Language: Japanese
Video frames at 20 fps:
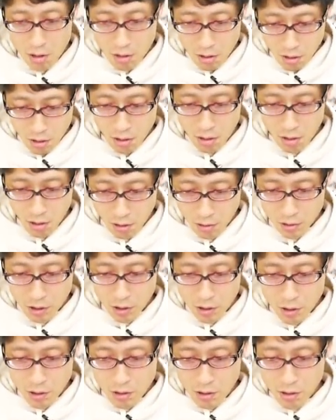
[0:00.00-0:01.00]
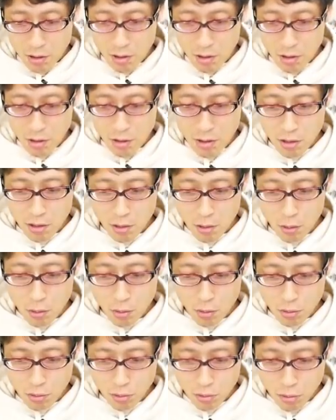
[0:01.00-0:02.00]
えー
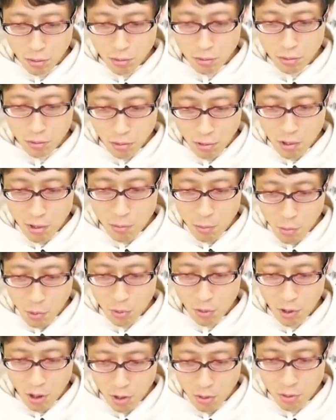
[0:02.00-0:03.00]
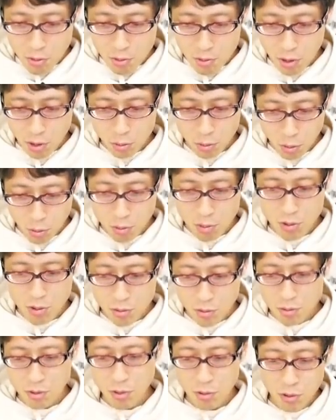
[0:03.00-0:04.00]
えー、だったらもう権力から独
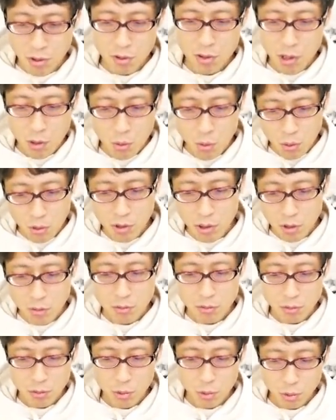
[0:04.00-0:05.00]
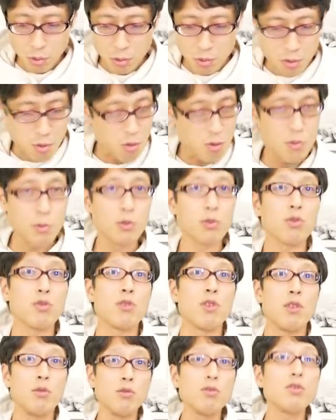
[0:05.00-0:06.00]
立して提言を行うことを職務と
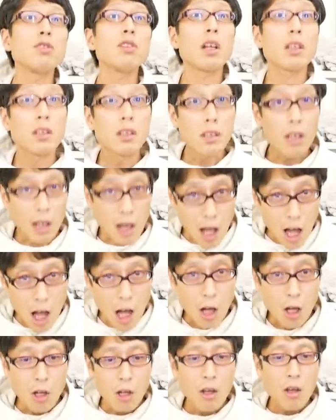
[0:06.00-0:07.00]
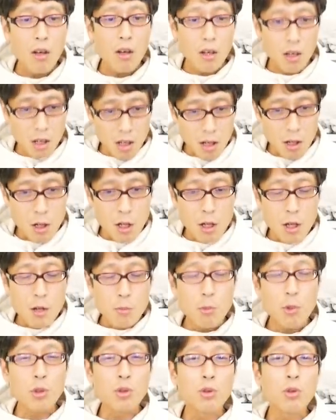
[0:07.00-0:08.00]
しているんだったら、えー
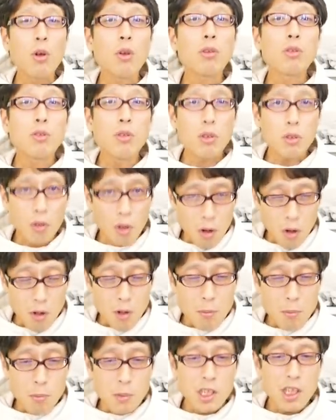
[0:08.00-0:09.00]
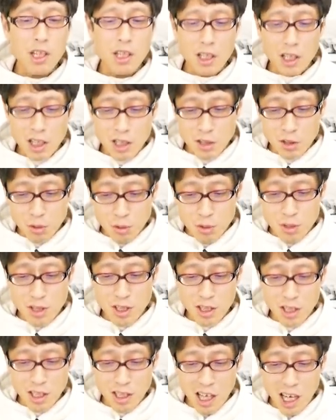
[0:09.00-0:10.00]
もうとっとと民間組
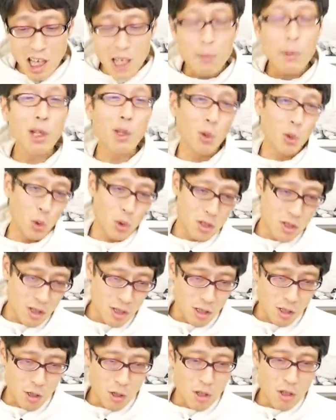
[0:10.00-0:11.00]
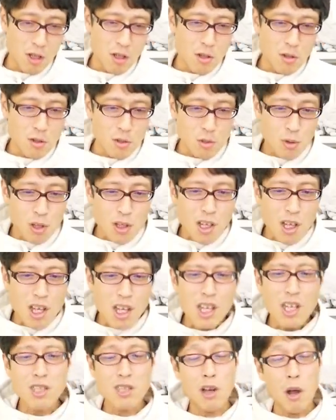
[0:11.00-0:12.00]
織になればよろしい。それで
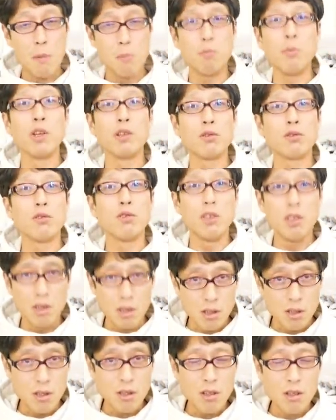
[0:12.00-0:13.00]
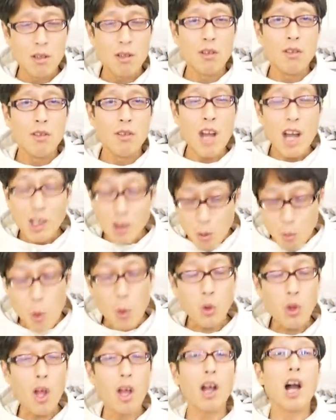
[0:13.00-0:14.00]
いいじゃん、別に。何の
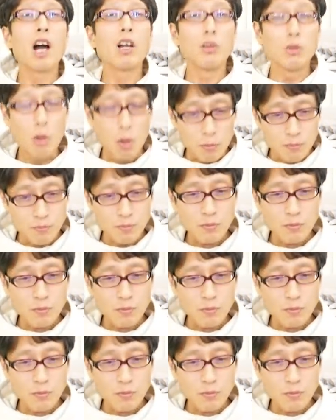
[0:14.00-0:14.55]
問題があるの